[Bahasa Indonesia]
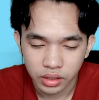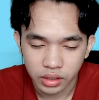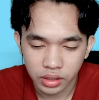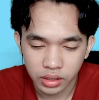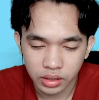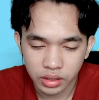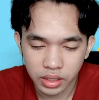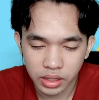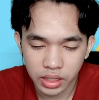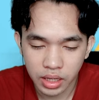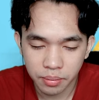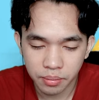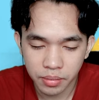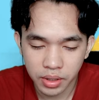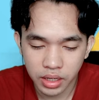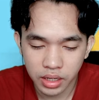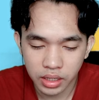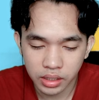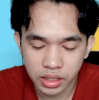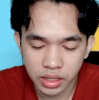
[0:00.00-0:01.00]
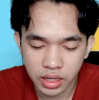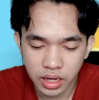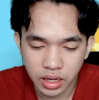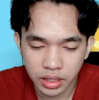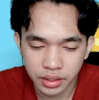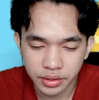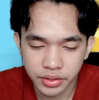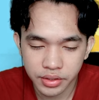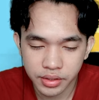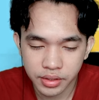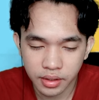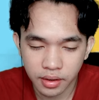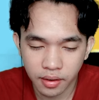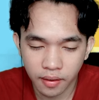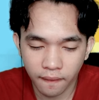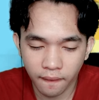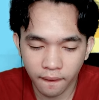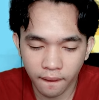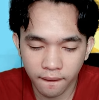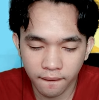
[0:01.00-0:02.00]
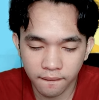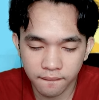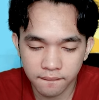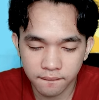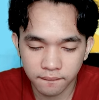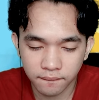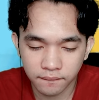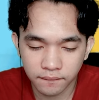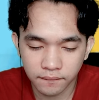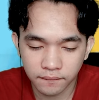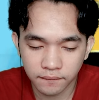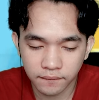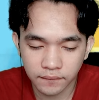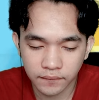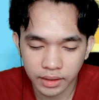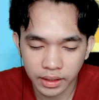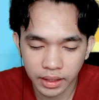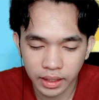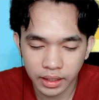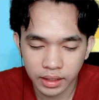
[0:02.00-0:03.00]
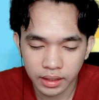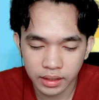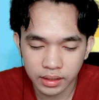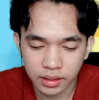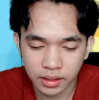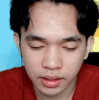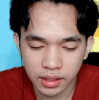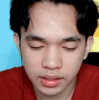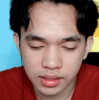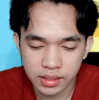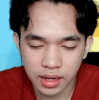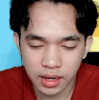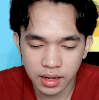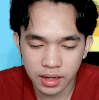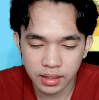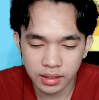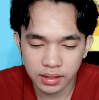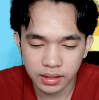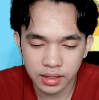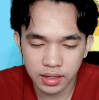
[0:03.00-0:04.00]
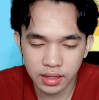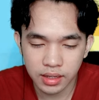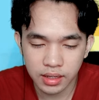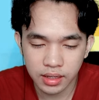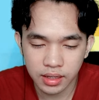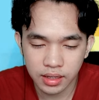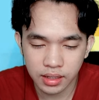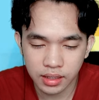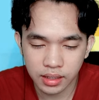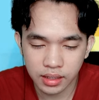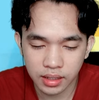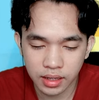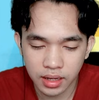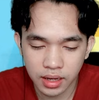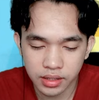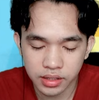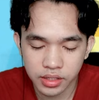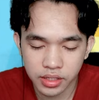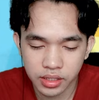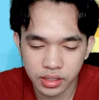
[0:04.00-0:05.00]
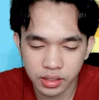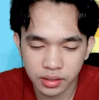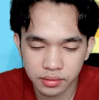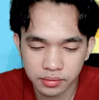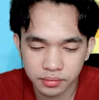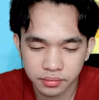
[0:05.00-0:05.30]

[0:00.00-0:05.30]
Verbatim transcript: kita tembak lagi guys oke okay, rasakan ini nice